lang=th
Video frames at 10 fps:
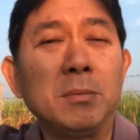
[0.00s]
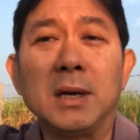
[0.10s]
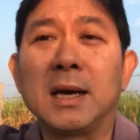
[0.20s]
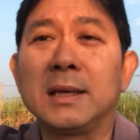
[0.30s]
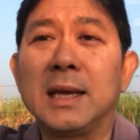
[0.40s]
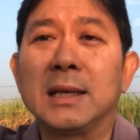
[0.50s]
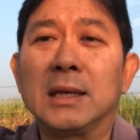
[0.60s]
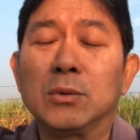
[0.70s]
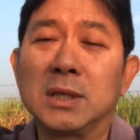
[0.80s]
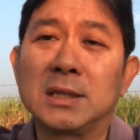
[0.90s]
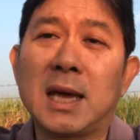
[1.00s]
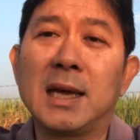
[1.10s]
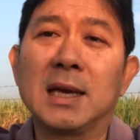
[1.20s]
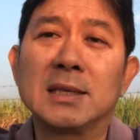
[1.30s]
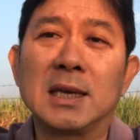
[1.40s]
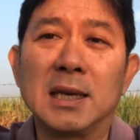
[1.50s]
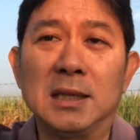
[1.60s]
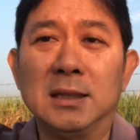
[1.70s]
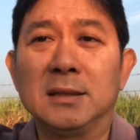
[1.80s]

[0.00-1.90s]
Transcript: เมืองเนี่ยควรจะใช้เกษตร